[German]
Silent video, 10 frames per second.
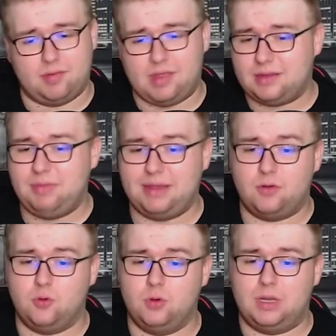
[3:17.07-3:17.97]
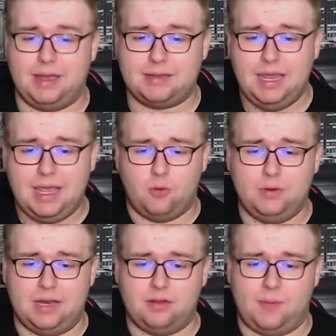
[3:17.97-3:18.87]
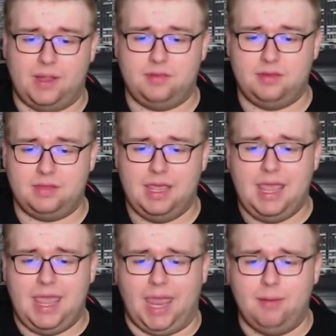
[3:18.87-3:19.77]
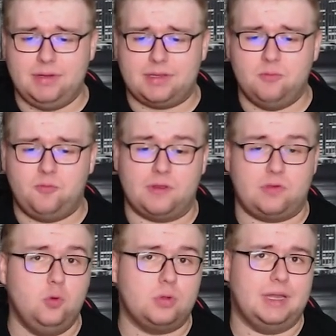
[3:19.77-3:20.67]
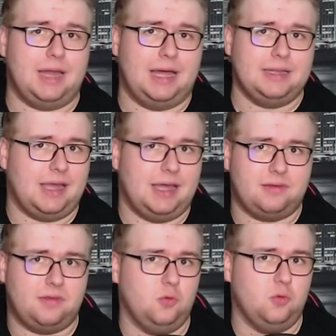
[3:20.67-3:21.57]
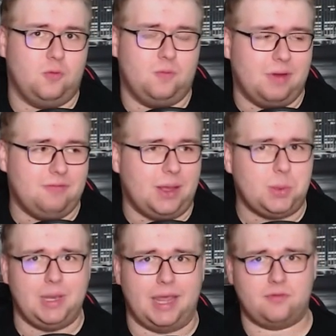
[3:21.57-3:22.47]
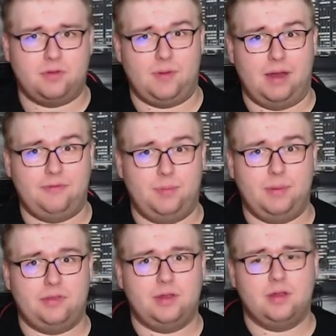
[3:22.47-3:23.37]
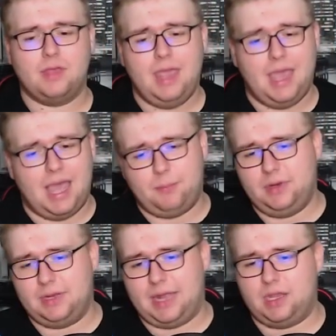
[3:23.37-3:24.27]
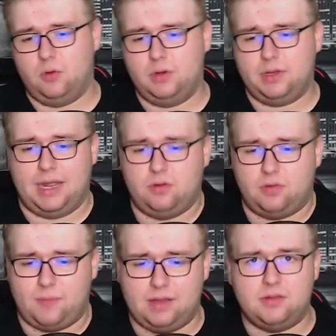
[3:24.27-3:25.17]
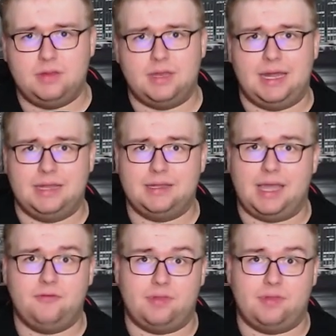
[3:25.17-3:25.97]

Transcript: Das hatte mega gut gemacht. Runde 21, Hamilton versucht einen Undercut zu, man war schon leicht verzweifelt bei Mercedes, hat man ihn reingeholt in 21, einen Undercut.